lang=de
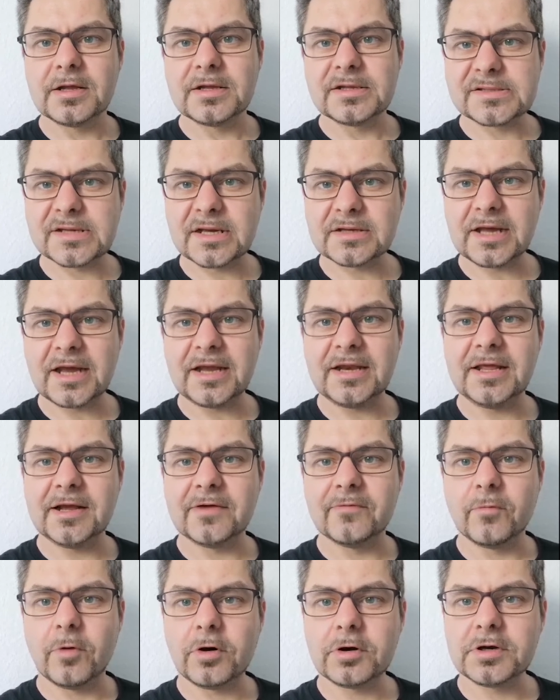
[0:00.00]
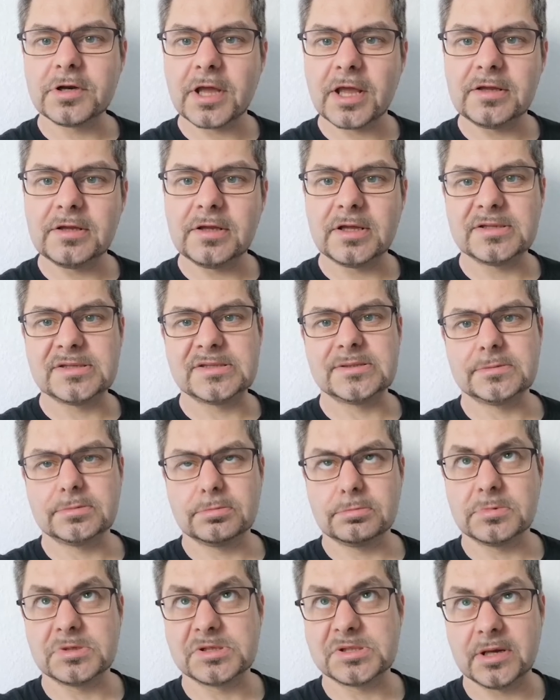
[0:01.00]
Seit einigen Wochen rennen jetzt
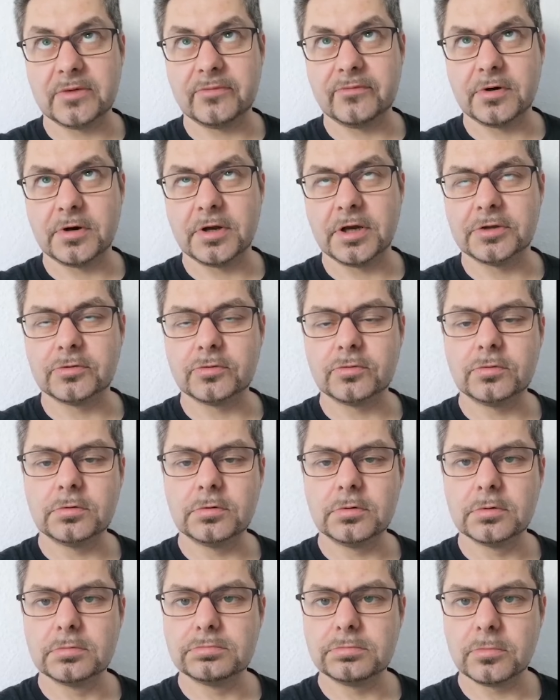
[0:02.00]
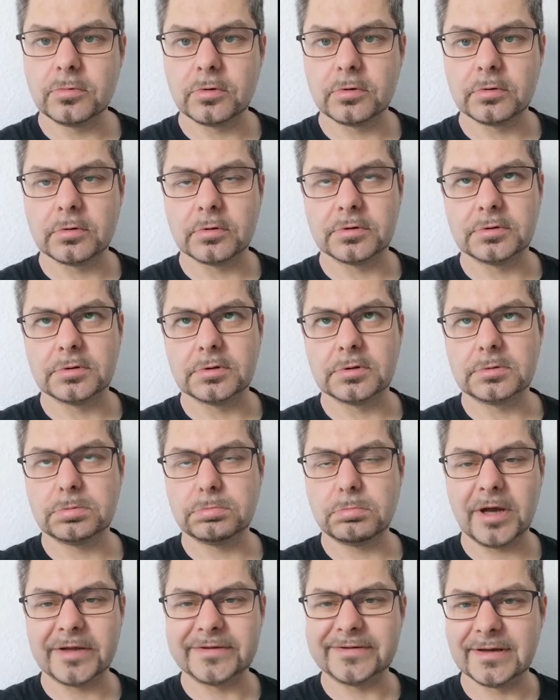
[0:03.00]
Xavier Naidu und
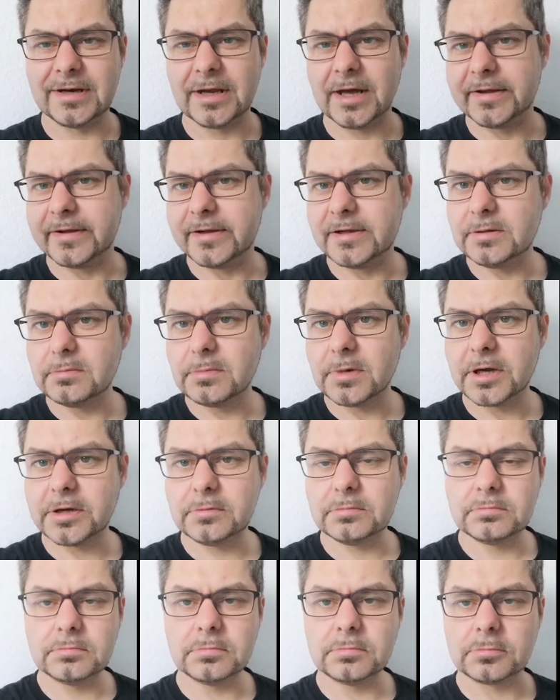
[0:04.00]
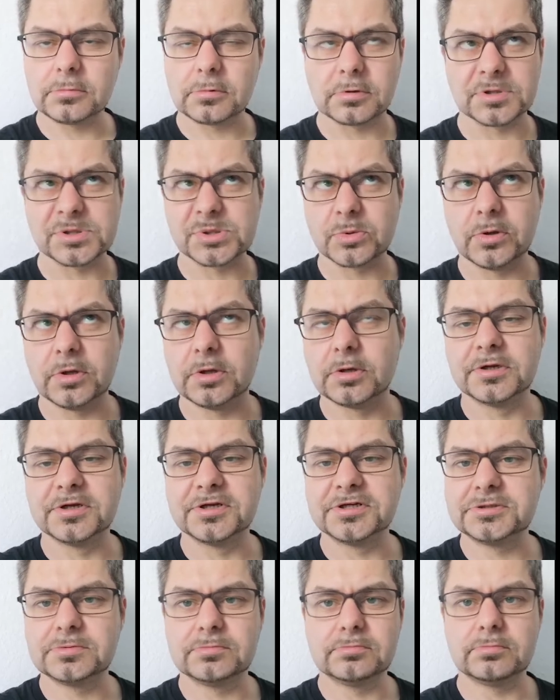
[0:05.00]
Attila Hildmann oder so
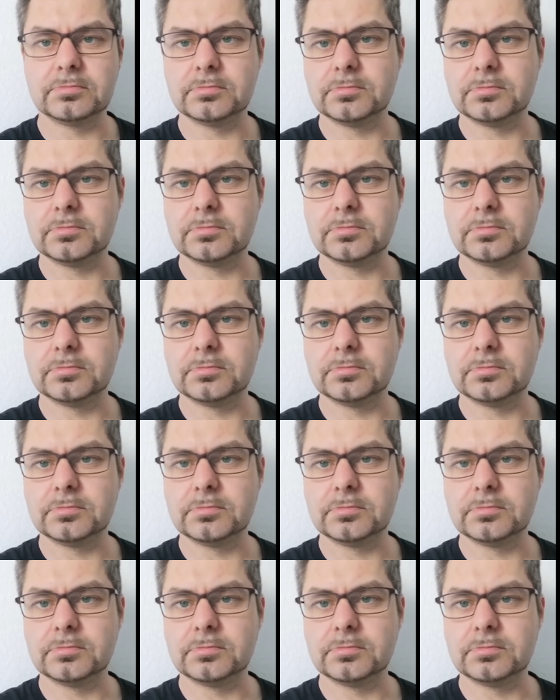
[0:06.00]
ähnlich